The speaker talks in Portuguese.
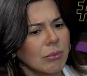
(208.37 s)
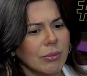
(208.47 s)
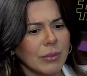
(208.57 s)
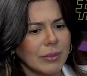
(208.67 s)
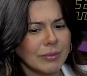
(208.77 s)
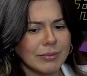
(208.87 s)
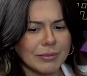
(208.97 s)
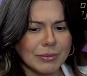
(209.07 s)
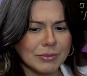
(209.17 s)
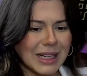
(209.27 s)
um,
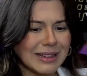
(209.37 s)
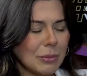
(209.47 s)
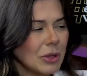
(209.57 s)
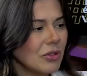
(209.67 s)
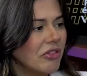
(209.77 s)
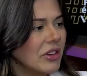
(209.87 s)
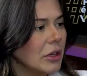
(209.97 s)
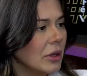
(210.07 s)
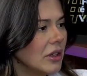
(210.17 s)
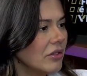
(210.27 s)
um, tratamento
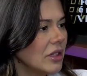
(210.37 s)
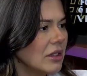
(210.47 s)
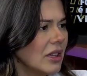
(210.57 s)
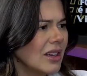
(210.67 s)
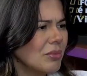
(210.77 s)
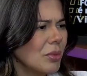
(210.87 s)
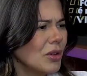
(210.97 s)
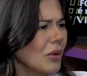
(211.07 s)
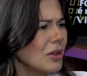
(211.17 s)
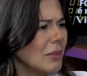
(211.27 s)
frio ali a vida inteira, pô,
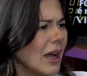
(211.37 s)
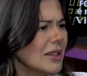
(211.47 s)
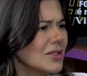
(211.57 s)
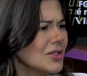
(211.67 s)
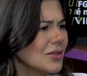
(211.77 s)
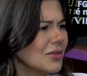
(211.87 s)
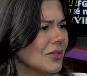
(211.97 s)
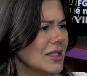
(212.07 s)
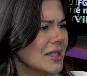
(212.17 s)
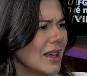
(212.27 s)
não aguento mais, a gente não
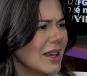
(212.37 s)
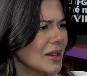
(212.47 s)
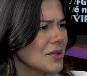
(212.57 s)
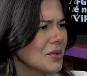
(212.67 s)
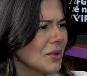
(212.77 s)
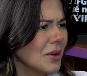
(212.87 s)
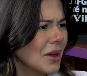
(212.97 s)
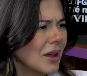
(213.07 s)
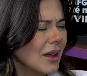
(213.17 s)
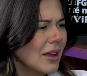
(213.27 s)
faz sexo,
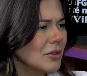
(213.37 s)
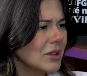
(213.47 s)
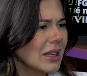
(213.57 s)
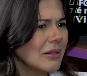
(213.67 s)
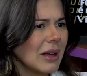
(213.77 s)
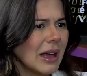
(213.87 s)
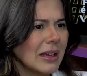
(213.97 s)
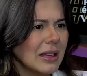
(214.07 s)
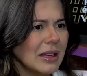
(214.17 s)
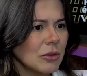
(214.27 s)
não tem um
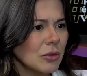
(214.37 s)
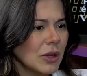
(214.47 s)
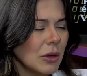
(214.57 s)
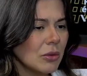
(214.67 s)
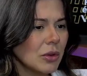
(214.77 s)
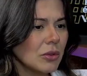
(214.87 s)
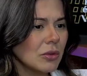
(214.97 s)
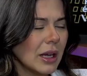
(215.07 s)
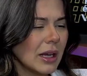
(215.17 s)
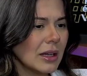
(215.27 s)
carinho, não tenho, eu não
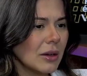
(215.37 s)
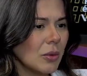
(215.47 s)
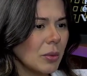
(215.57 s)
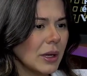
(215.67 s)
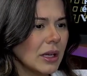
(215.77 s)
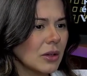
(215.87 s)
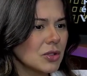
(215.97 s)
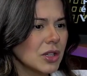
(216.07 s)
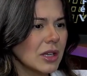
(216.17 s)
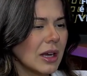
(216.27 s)
tenho aquela companheira que eu
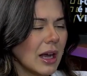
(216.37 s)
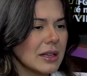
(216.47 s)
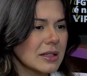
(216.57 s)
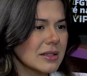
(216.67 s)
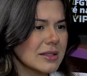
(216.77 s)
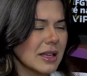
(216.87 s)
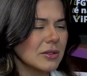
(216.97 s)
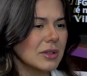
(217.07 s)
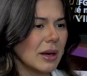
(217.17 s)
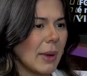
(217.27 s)
chego em casa cansado
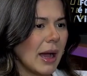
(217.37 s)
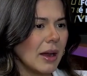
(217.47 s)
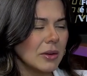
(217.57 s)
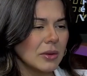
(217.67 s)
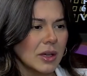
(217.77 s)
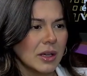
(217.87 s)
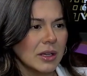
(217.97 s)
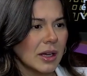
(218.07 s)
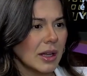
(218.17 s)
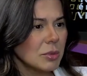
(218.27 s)
do trabalho
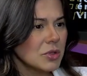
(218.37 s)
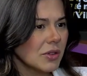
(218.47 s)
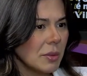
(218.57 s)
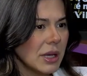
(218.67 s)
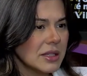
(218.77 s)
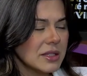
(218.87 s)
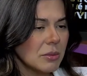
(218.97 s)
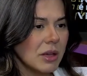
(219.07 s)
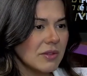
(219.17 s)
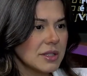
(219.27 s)
e aquela pessoa que vai me
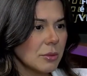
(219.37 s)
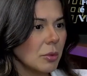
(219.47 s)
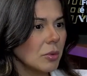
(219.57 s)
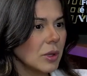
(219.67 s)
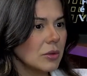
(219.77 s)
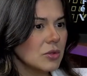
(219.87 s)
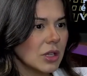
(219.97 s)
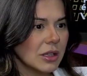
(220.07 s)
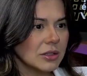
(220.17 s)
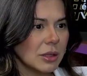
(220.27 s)
receber e vai ser meu momento de
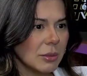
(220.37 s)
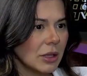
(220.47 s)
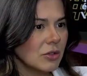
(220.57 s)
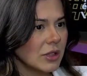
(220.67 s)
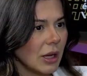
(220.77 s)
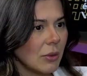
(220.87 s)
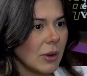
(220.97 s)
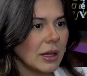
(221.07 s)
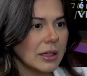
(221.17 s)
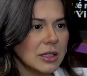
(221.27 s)
relaxamento, de estar com
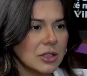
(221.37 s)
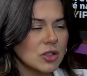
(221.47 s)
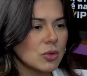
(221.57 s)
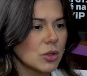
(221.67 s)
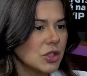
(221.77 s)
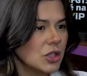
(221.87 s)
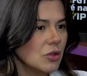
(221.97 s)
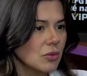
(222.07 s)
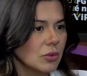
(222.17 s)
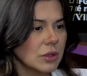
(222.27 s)
ela ali, a gente curtir
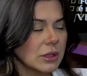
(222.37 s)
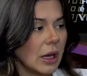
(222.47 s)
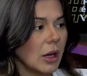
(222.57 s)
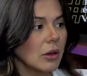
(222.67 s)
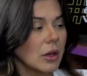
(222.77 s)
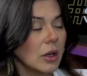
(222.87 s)
junto e tal.